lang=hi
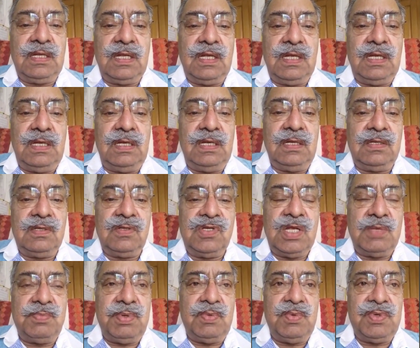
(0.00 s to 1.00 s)
कि
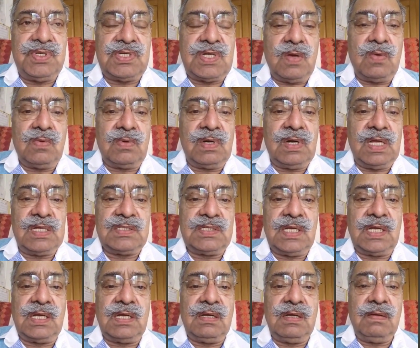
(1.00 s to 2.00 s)
जे पी विस्टाउन
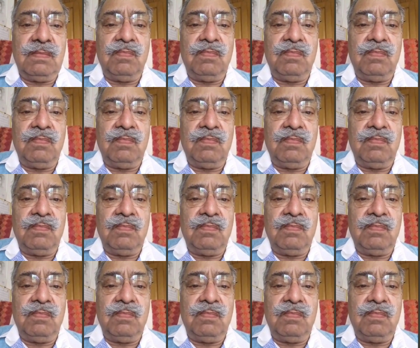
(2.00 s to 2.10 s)
क्लासिक